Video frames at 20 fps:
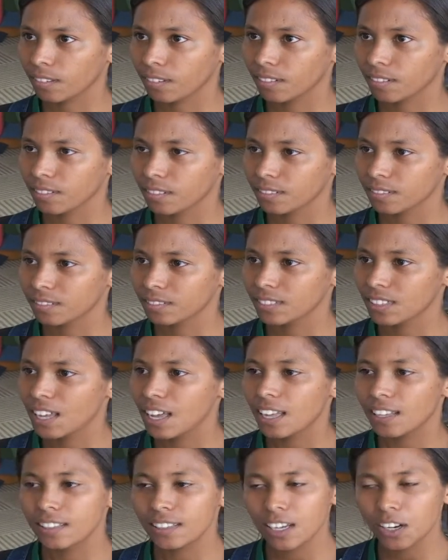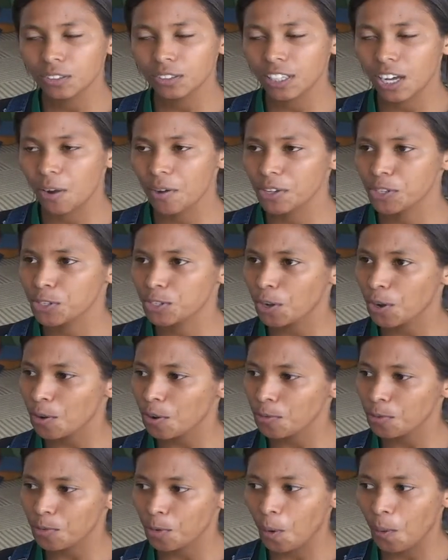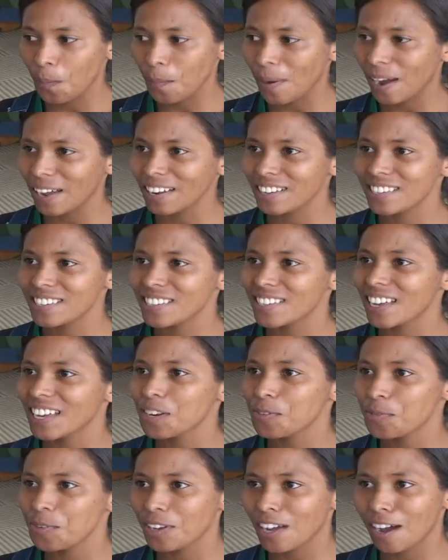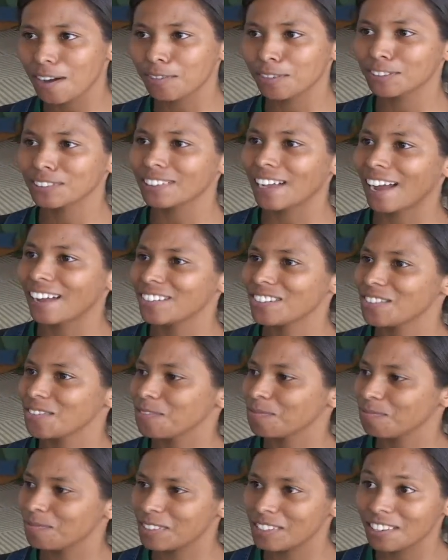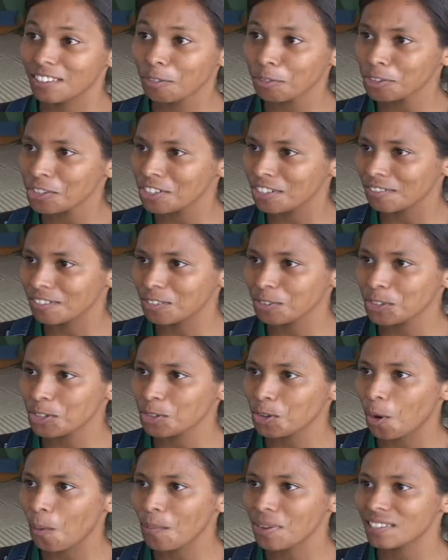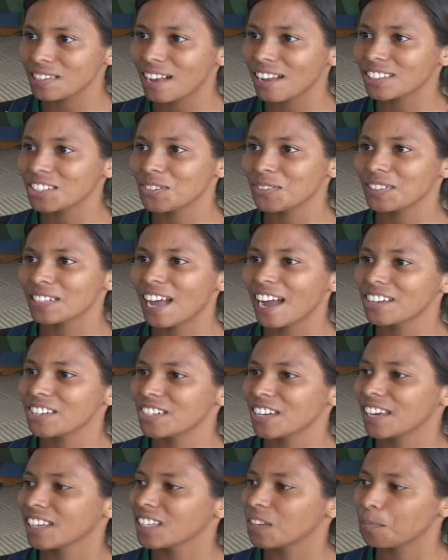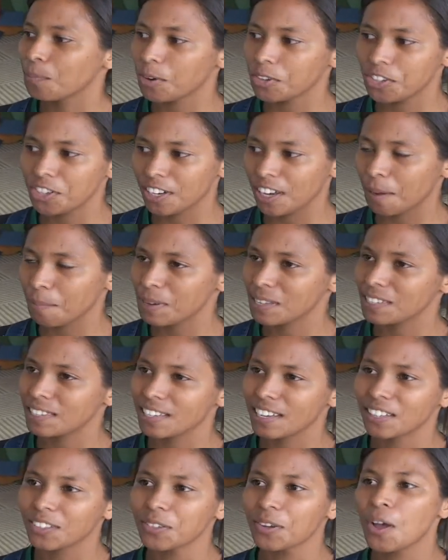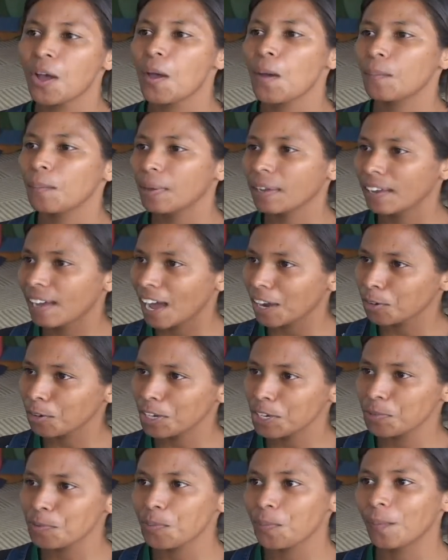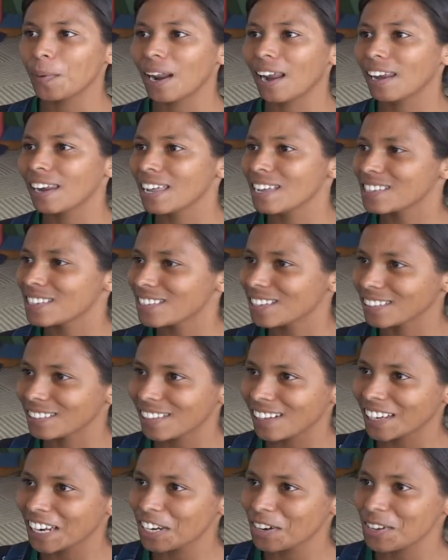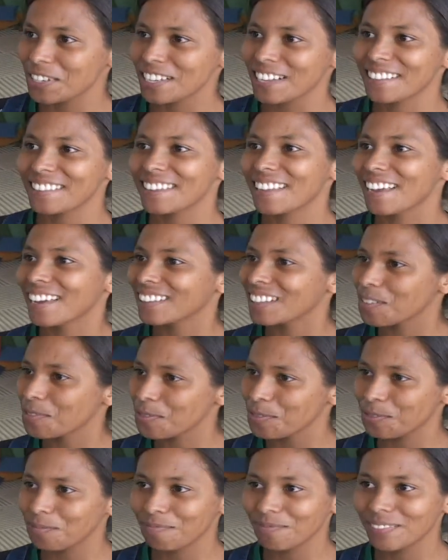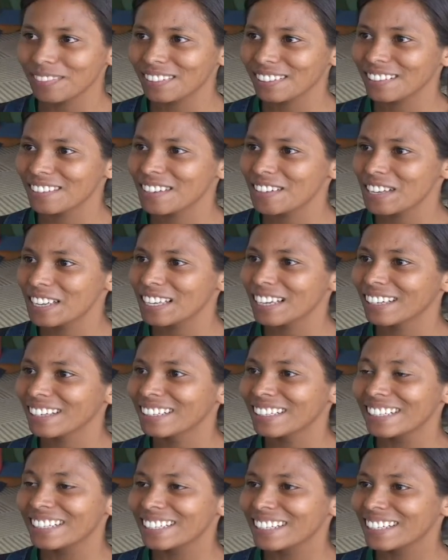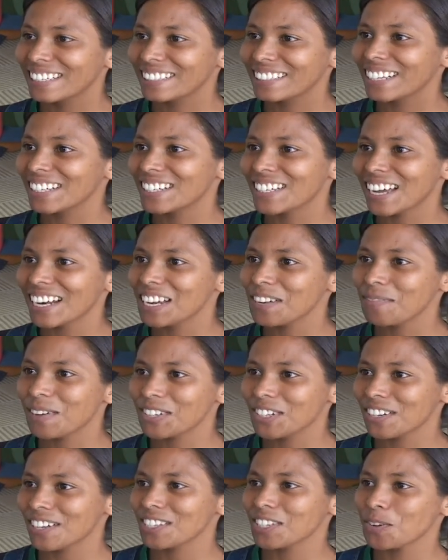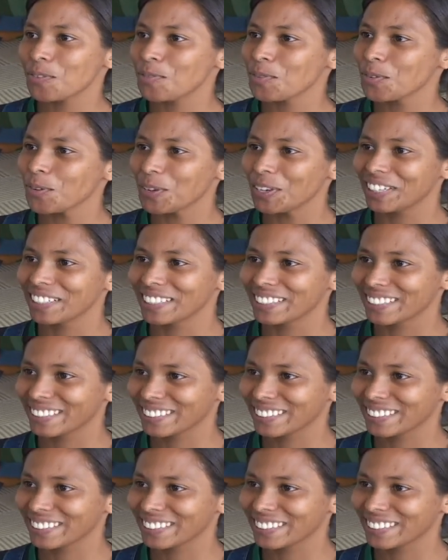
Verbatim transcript: inscrição? Não, não, é só comparecer e ficar à vontade. Se não, não começar a atividade ainda, pode chegar mais cedo, pegar um livro para ler, sentar na nossa tenda e e deixar a imaginação fluir.